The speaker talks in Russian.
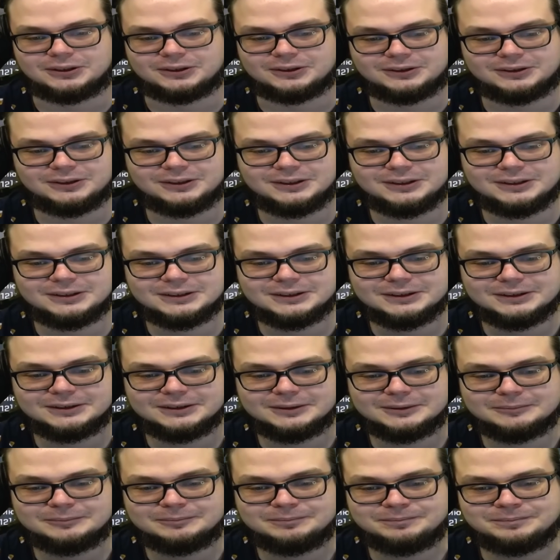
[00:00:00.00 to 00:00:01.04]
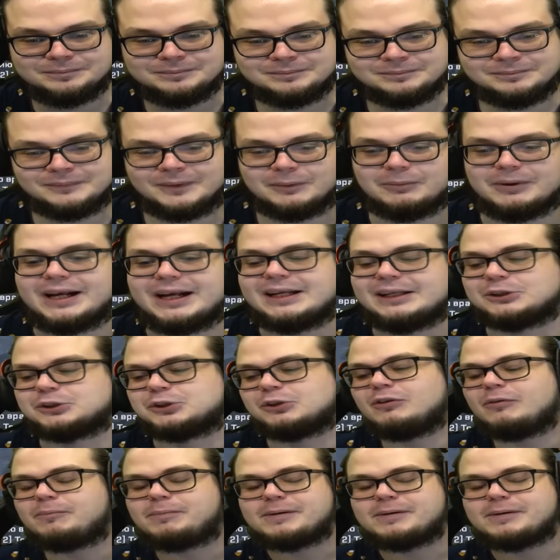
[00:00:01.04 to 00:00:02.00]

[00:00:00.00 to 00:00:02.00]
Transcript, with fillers: Да, фатальная. Бля, что вы